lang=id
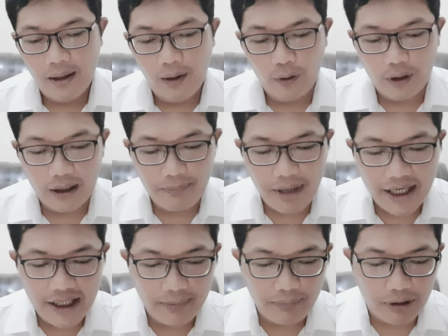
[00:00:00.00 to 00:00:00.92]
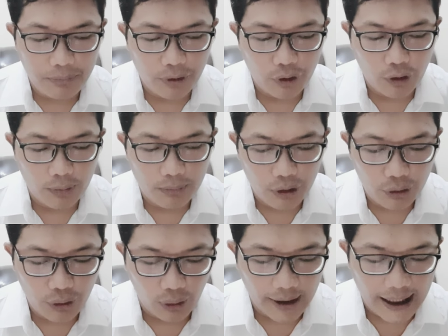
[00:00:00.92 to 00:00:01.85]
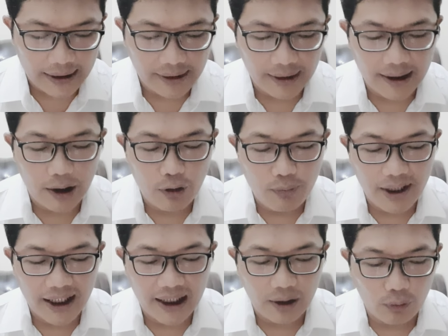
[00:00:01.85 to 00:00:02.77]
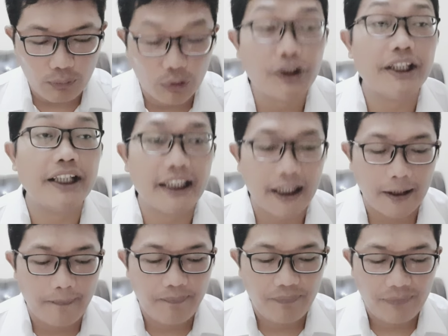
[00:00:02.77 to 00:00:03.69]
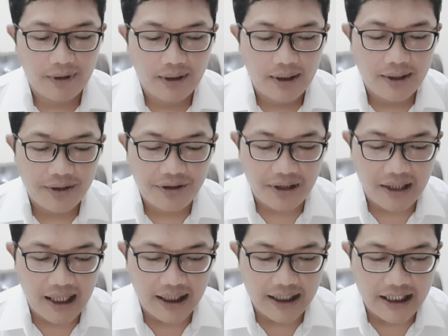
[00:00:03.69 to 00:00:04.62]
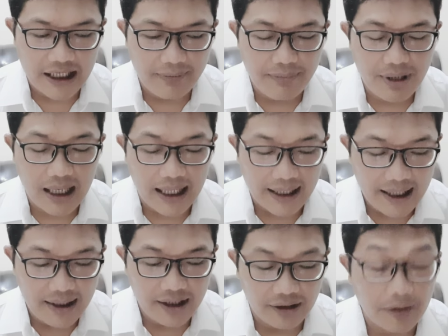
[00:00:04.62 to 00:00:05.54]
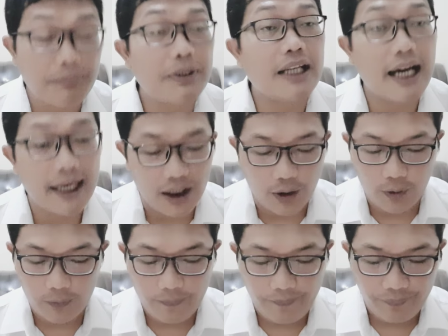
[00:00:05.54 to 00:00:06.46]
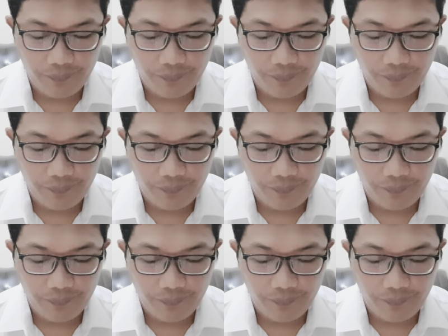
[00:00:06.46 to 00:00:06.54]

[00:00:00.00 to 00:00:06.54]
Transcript: orang banyak berbondong-bondong datang lalu mengerumuni dia. Sedang ia berada di tepi danau.